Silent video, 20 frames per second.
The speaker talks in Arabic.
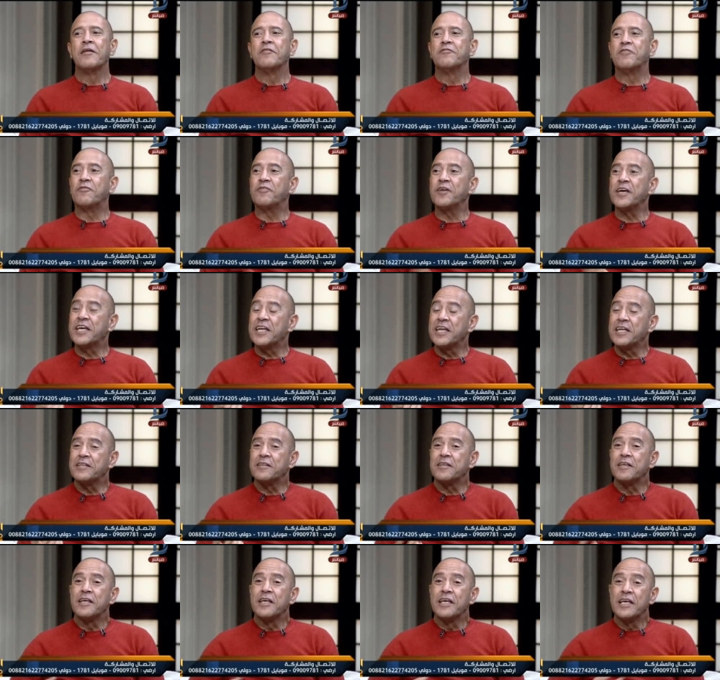ففكره
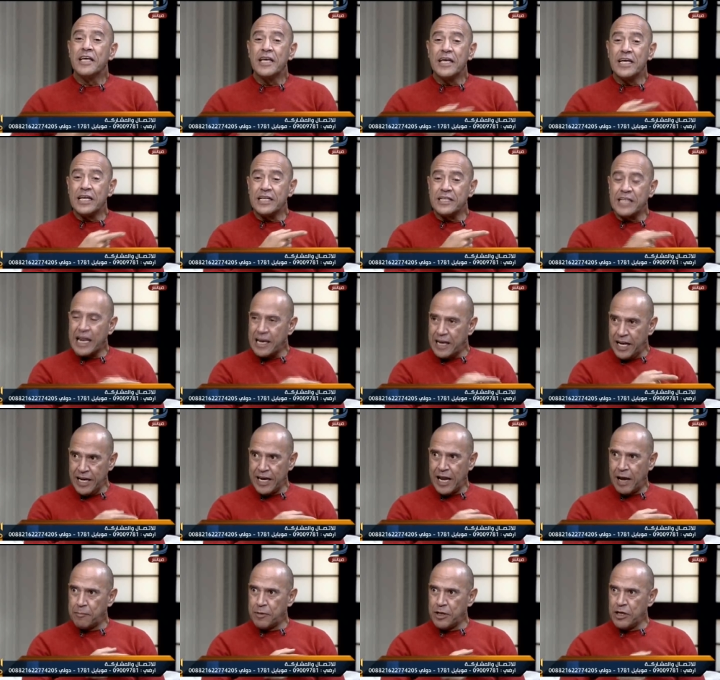ده اللي
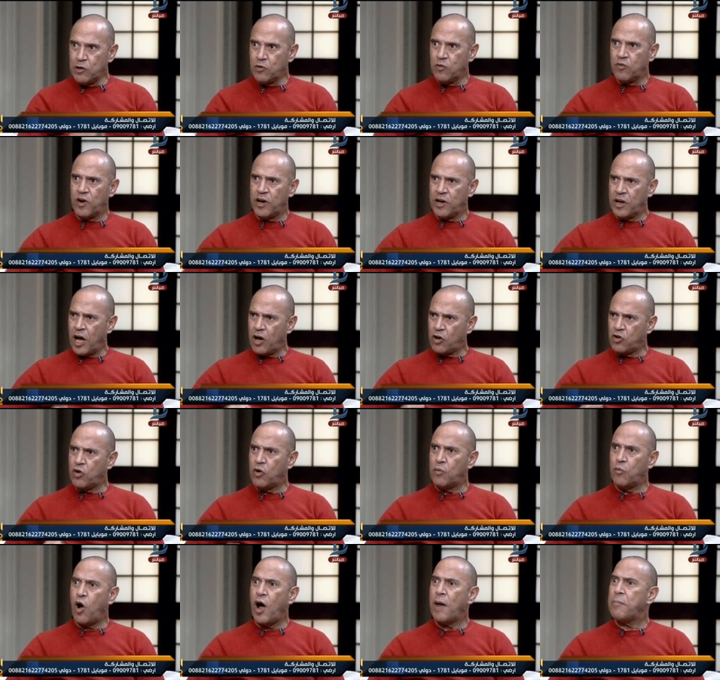احنا عاملينه فلنقتل
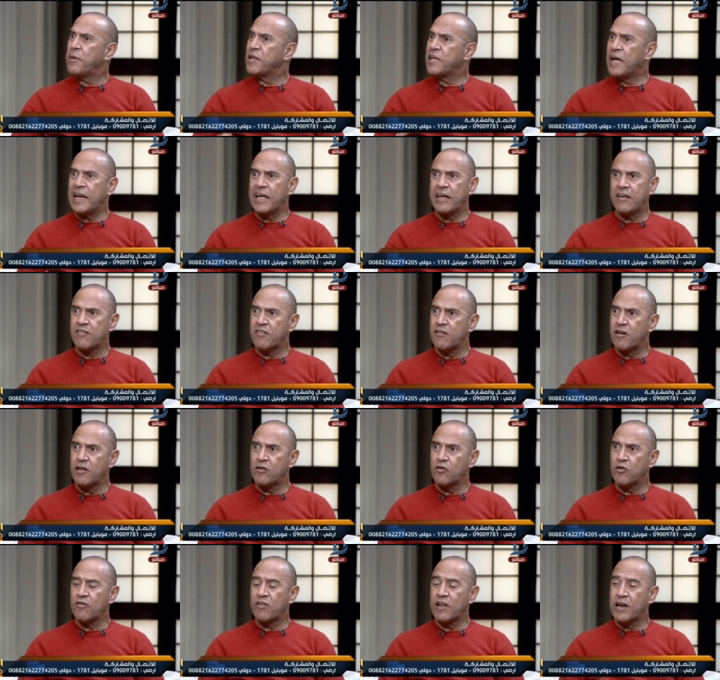محمد عليه الصلاه
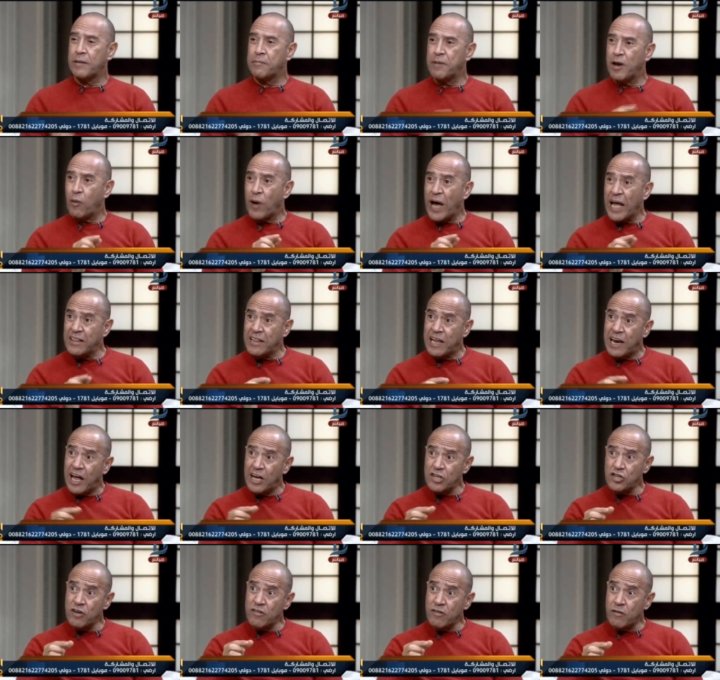والسلام لو خدنا
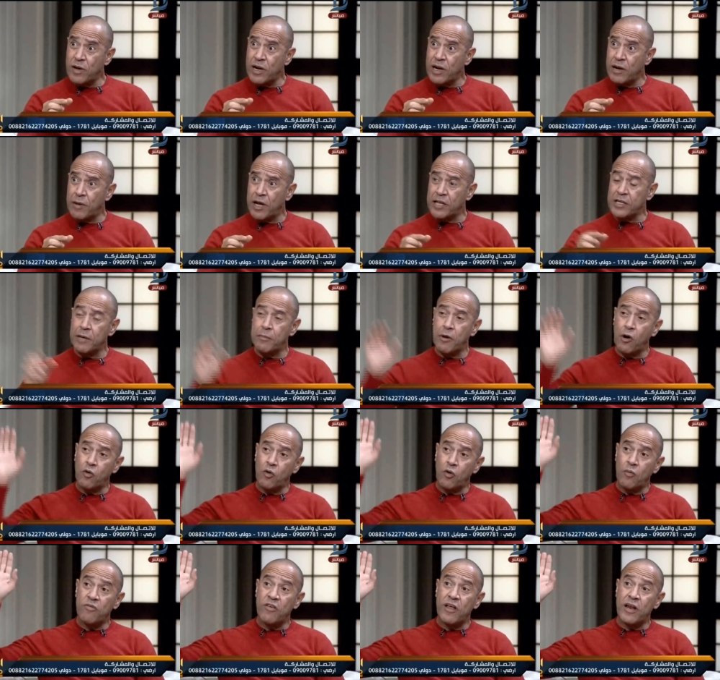العشر ثواني اللي بعديها بقول
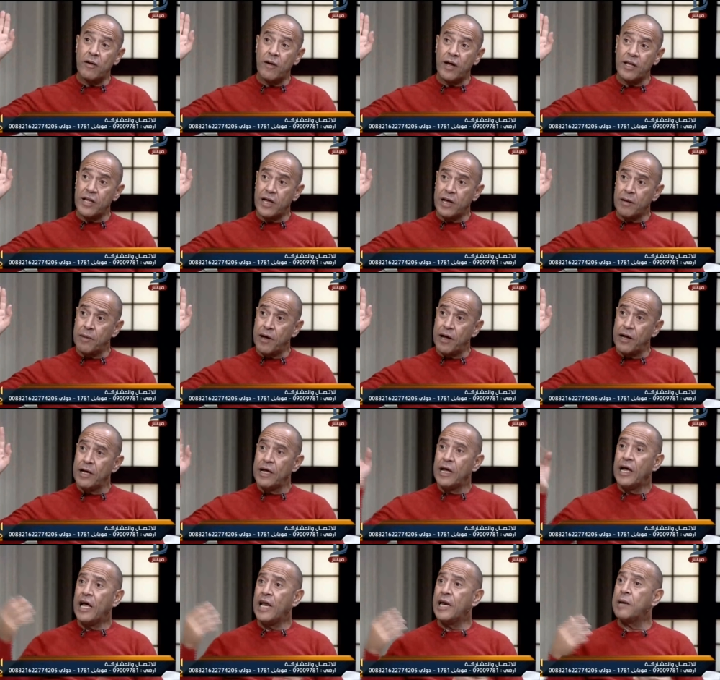لهم ثانيه واحده يا جماعه
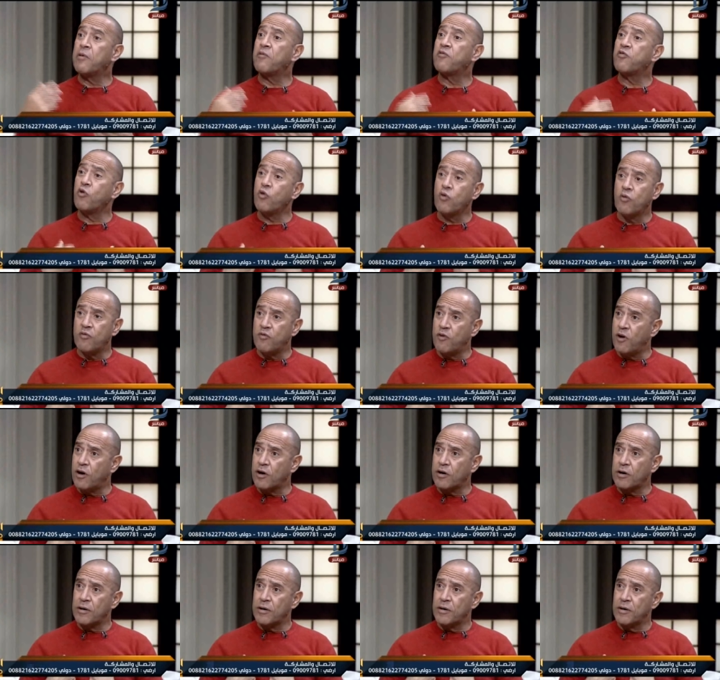احنا مفروض كفار
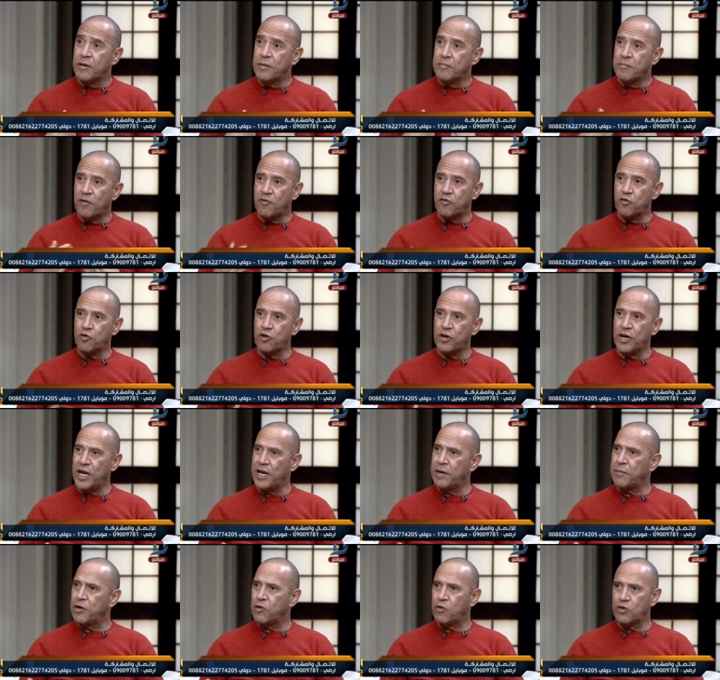المفروض ان
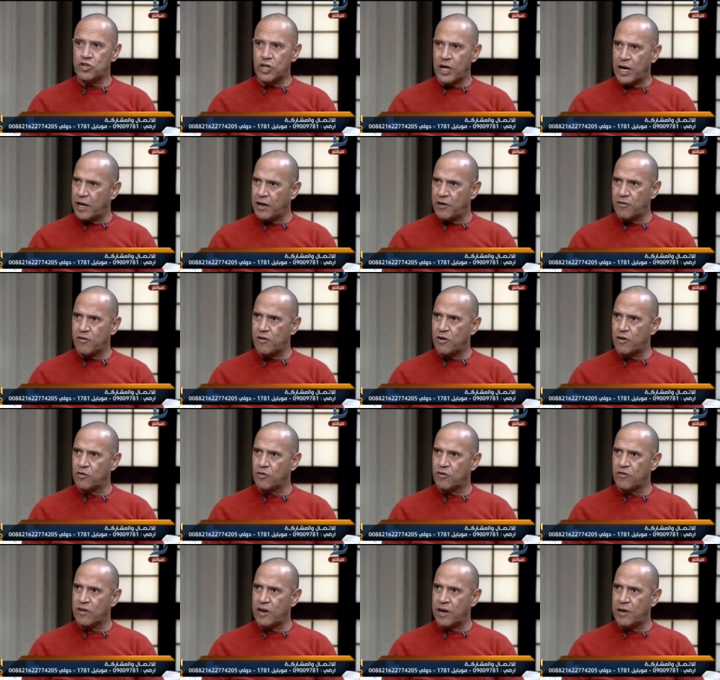احنا ما نقولش عليه الصلاه
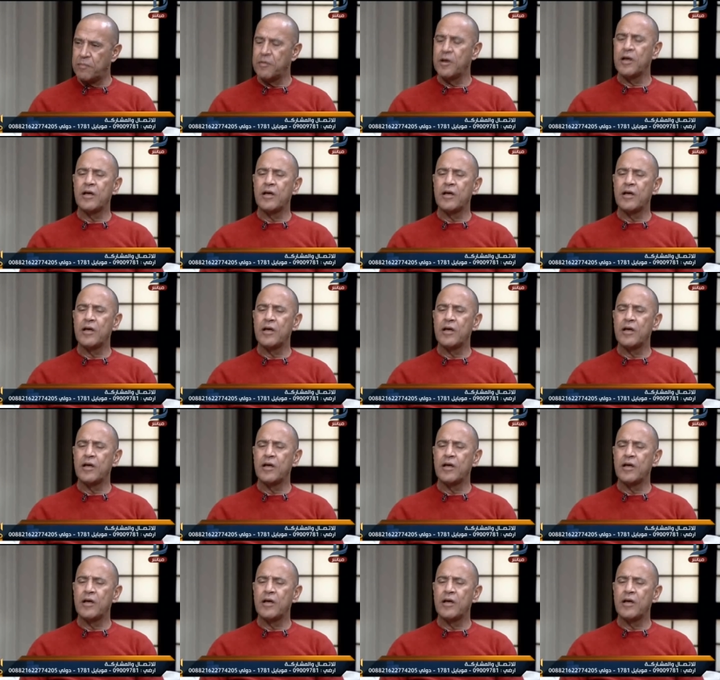والسلام